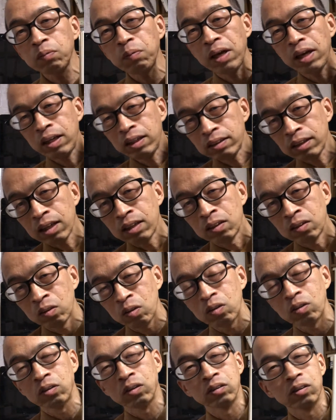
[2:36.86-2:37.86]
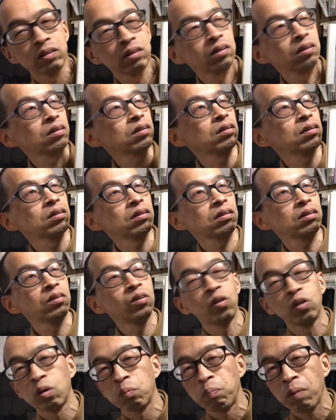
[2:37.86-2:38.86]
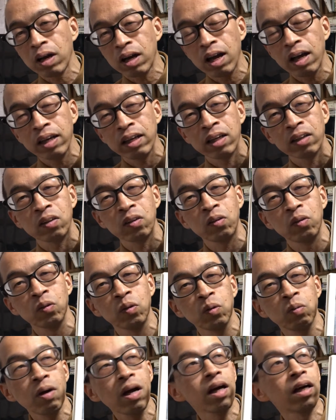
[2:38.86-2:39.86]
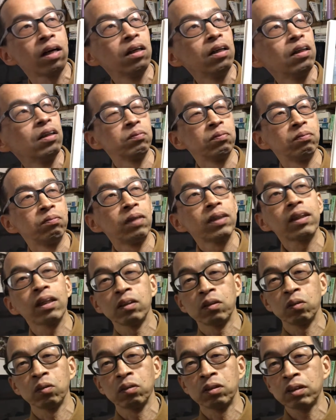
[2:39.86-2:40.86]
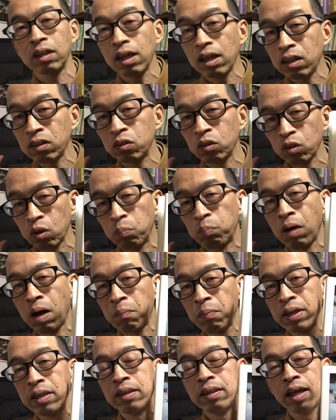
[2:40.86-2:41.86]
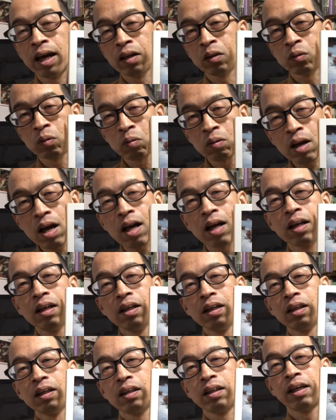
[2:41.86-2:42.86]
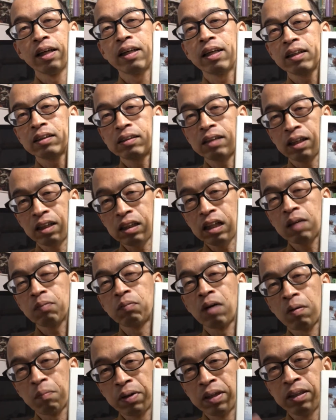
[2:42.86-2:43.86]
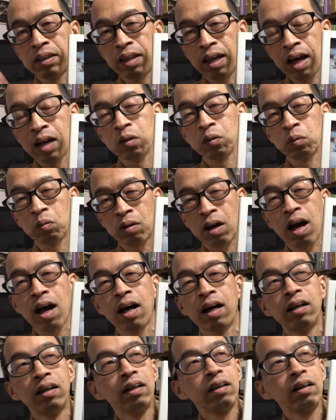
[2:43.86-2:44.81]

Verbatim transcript: ルベ以前のヨーロッパ絵画っていうのはまさにその聖書の場面であるとか歴史的な場面であるとか